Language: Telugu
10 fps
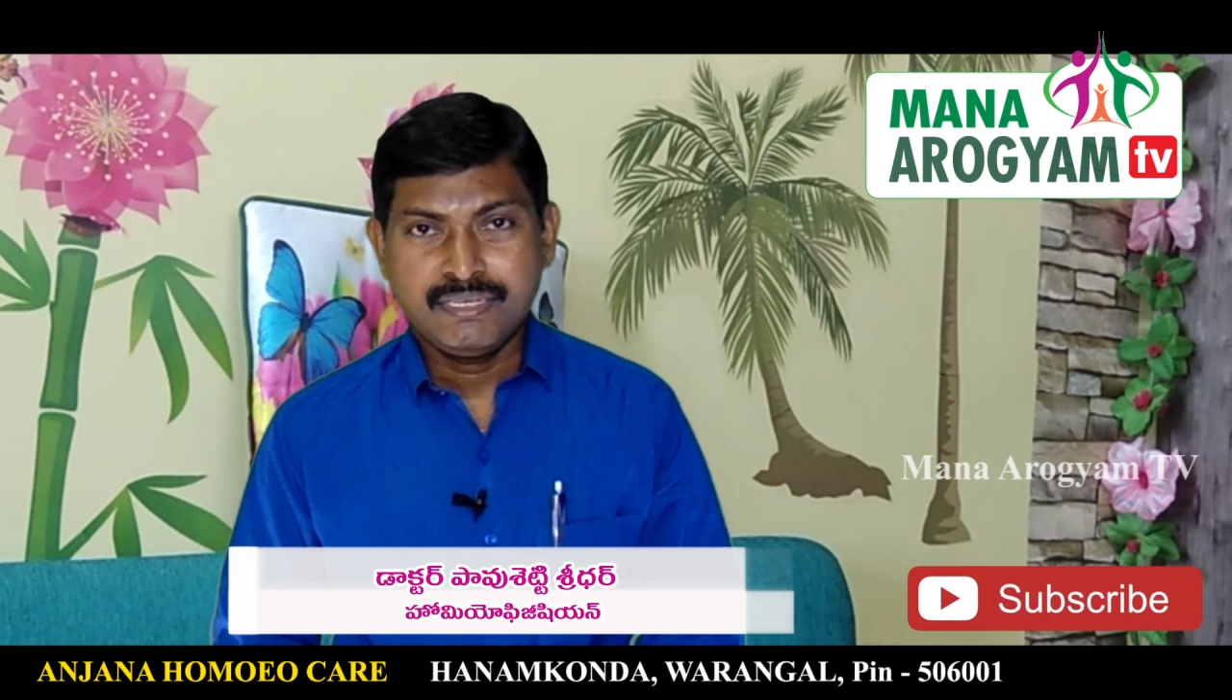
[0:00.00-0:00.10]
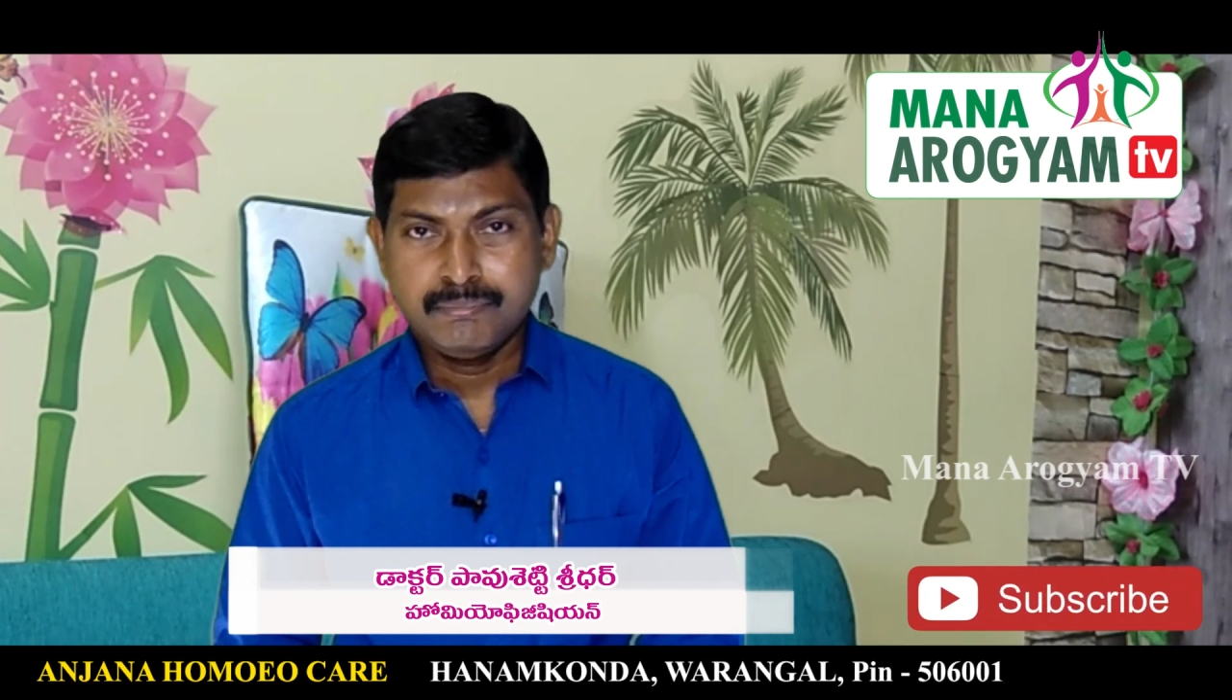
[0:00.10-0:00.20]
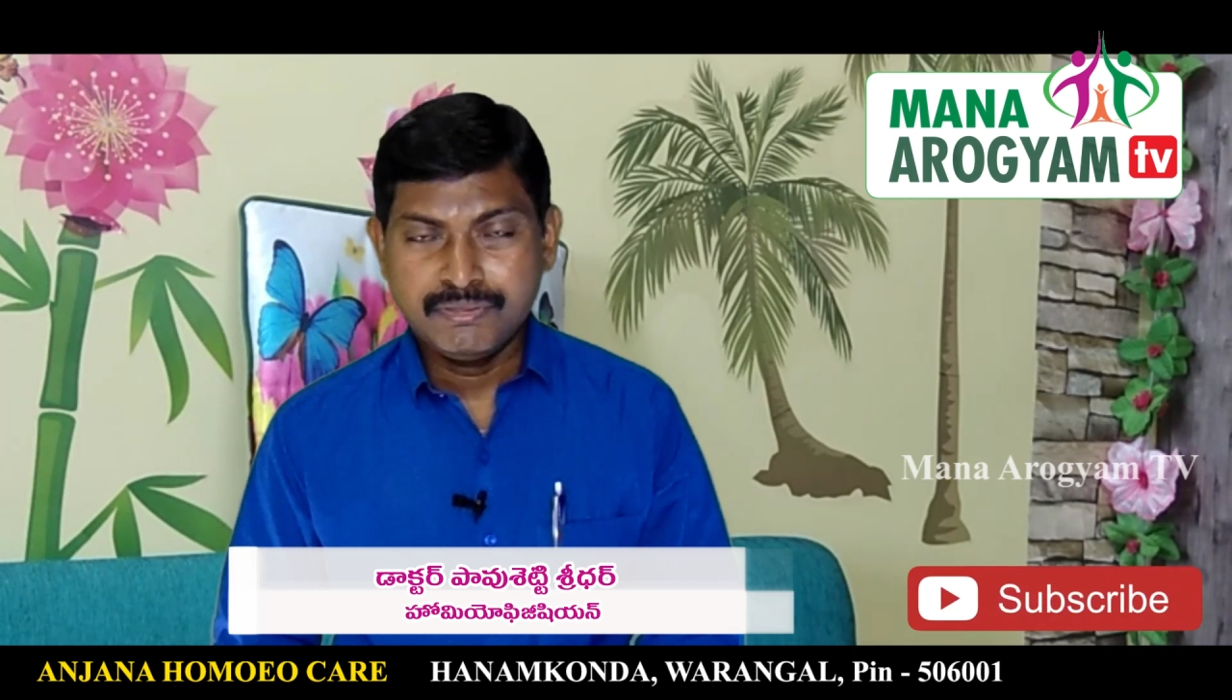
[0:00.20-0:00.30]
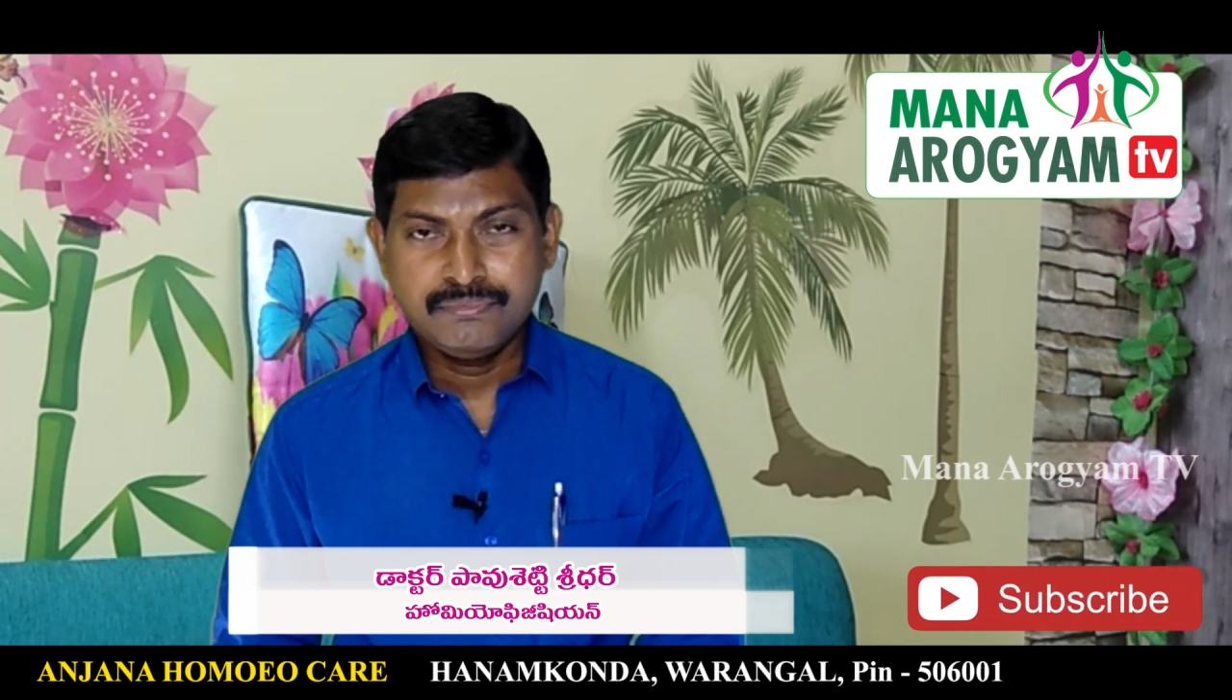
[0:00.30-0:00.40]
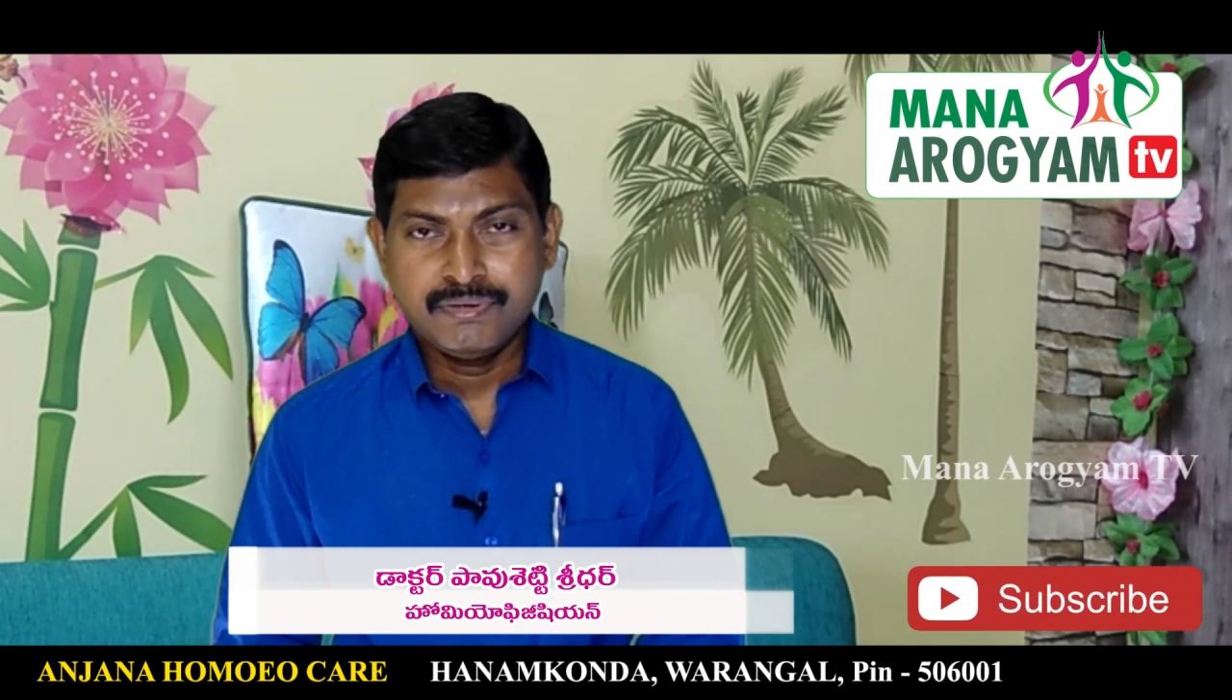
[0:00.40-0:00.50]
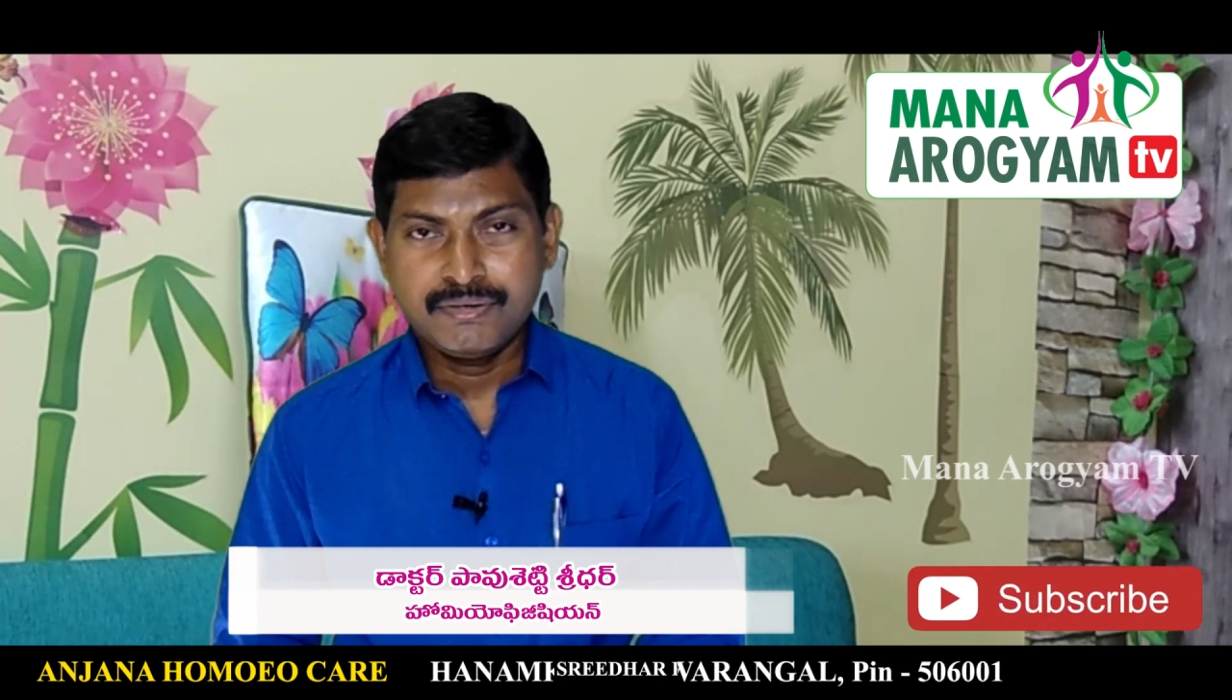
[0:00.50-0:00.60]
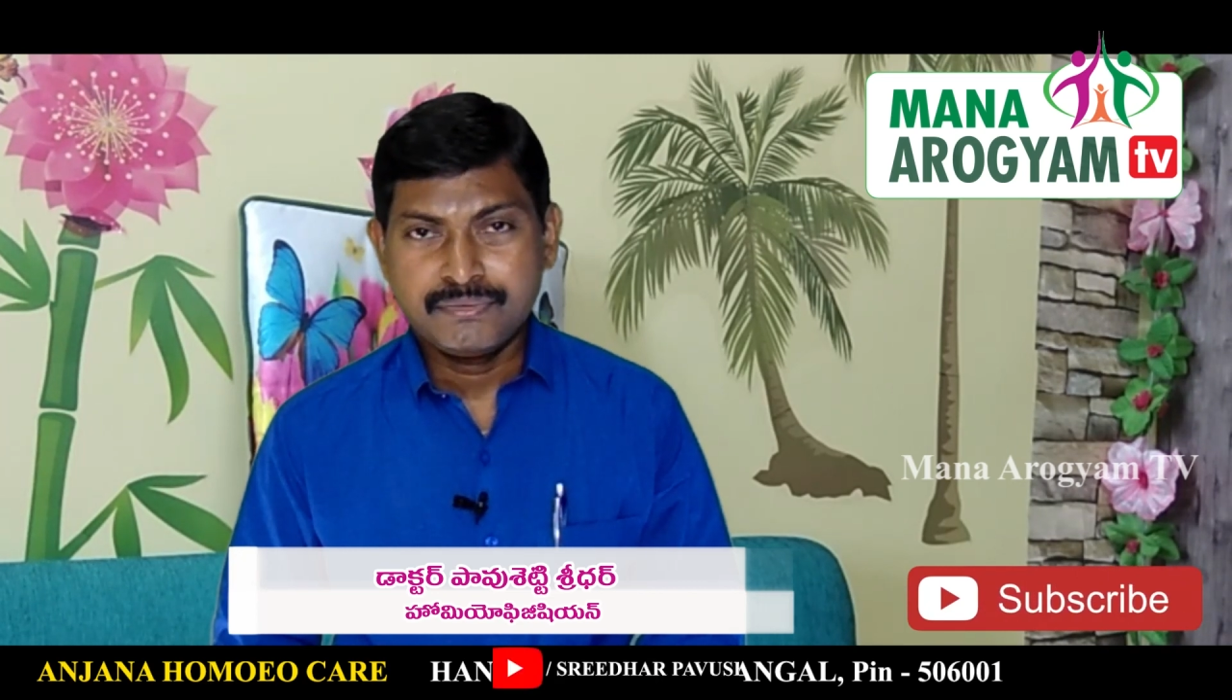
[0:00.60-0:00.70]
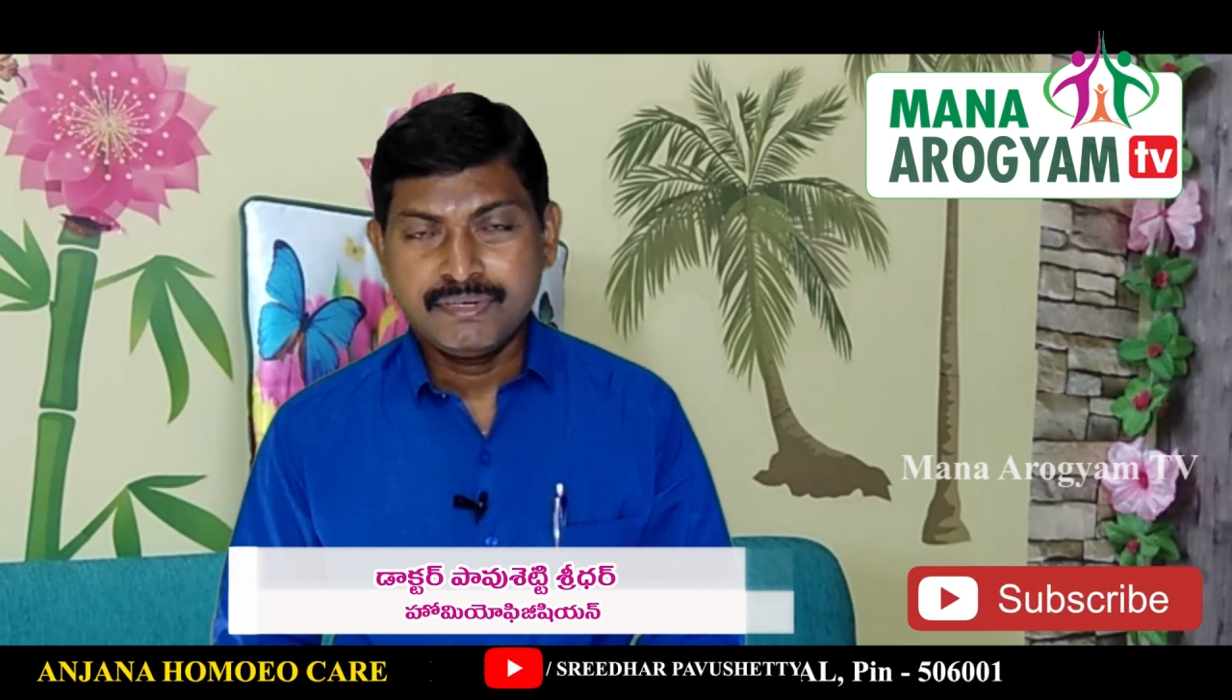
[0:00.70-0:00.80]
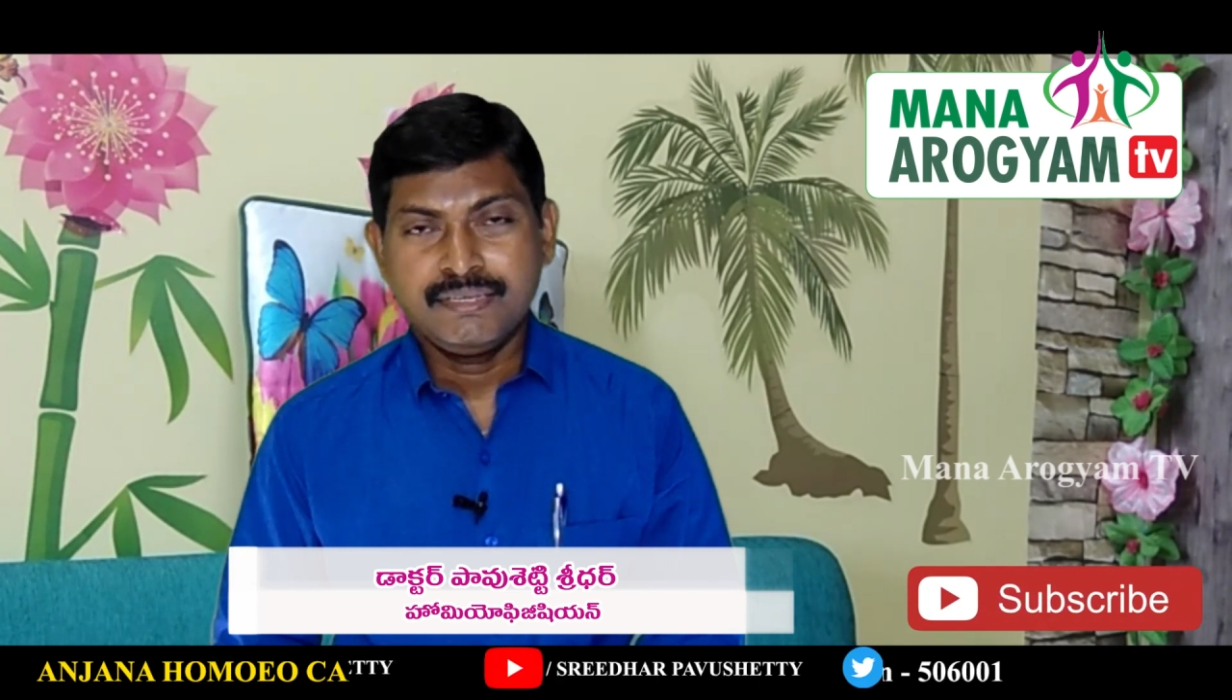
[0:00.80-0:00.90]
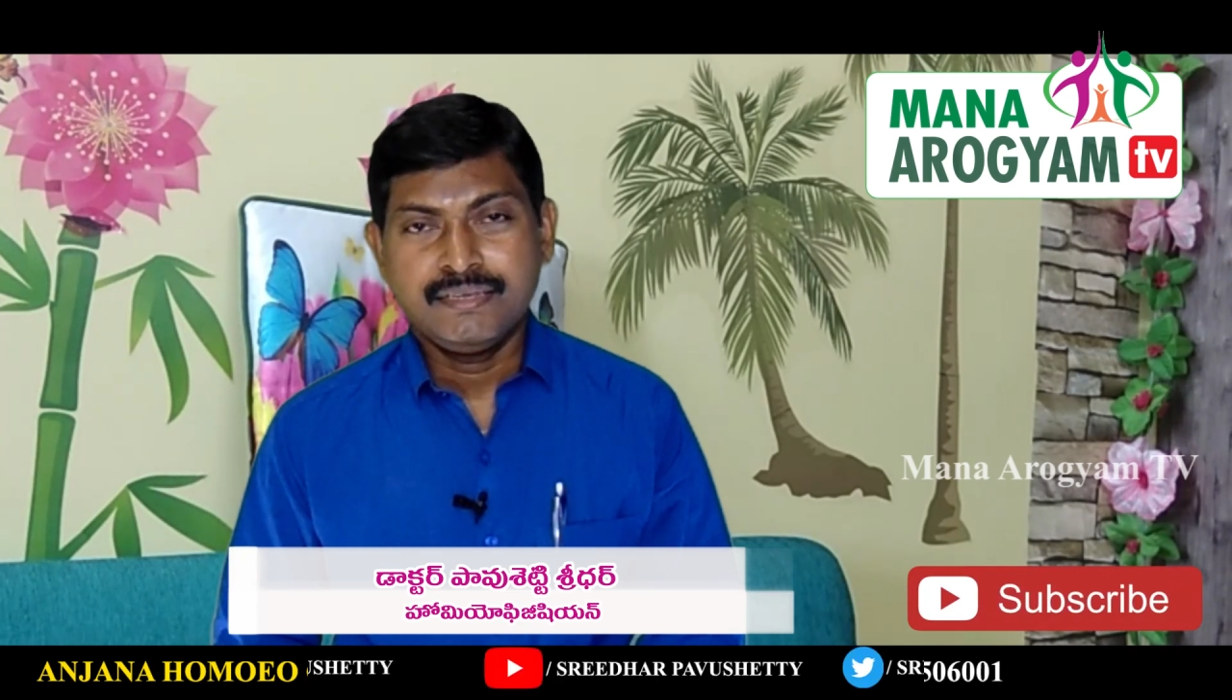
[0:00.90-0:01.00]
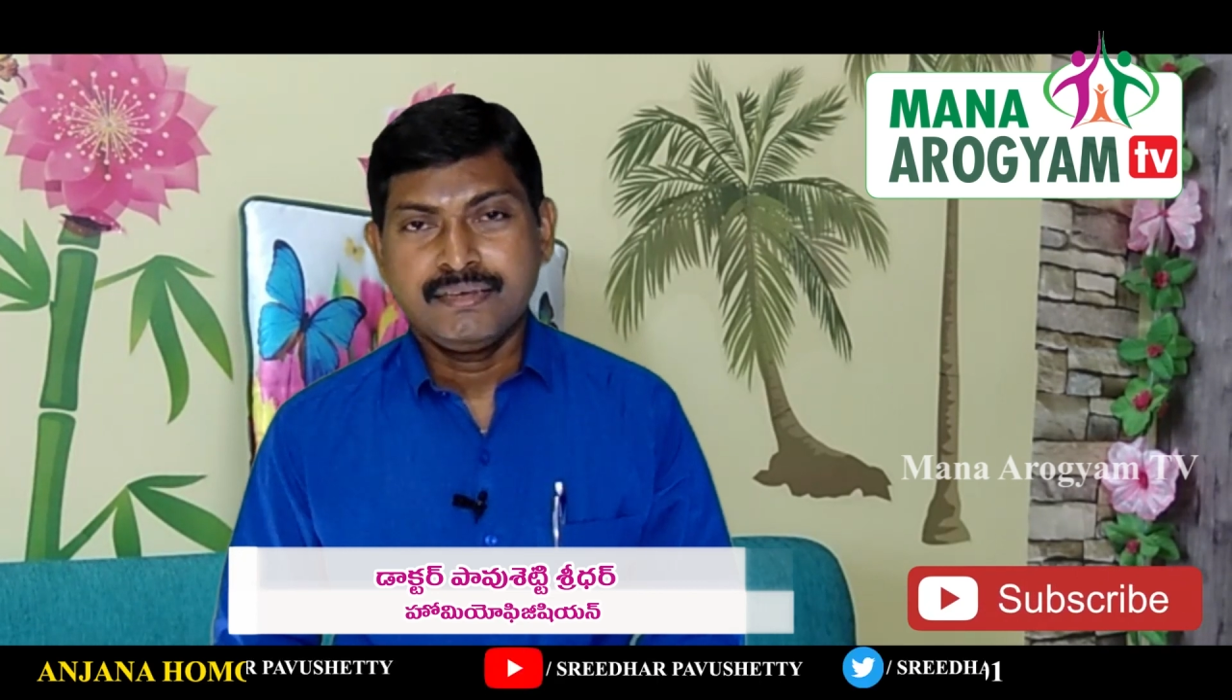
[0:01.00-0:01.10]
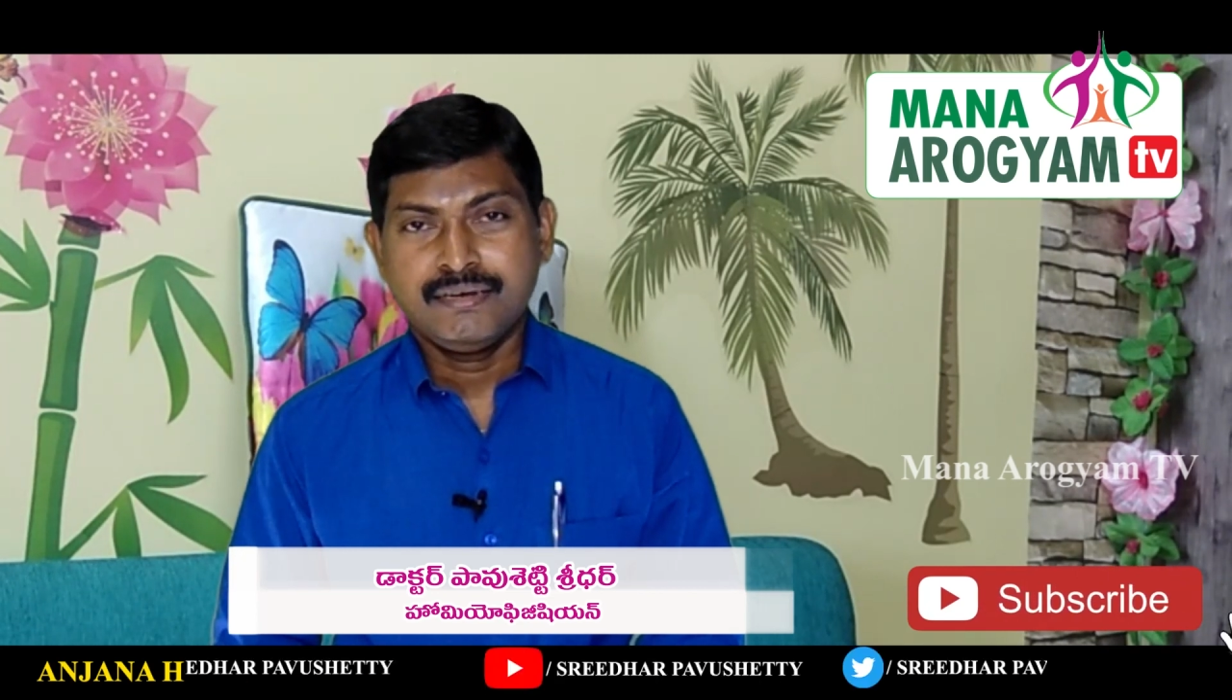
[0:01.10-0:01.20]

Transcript: ఈ మందు వాడుకొని